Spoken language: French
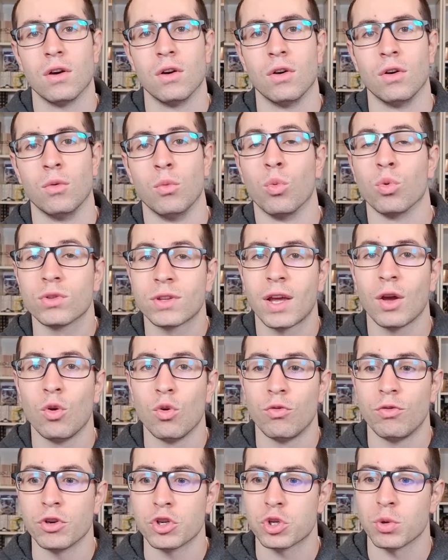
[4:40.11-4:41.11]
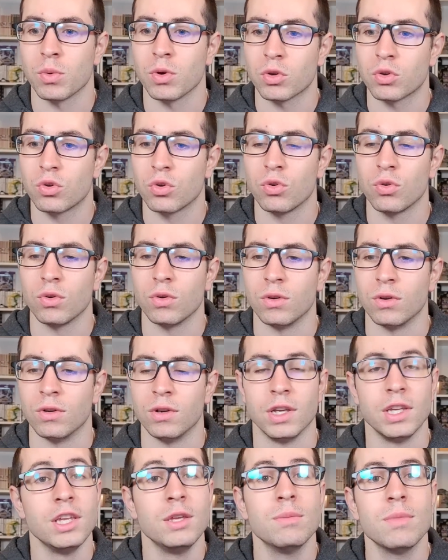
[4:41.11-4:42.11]
montrer le fait justement
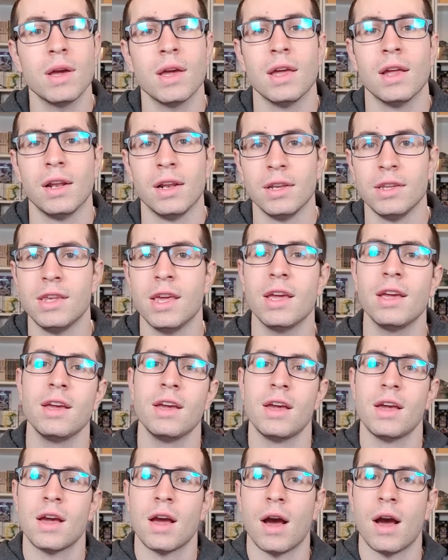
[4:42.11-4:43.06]
que Im est lié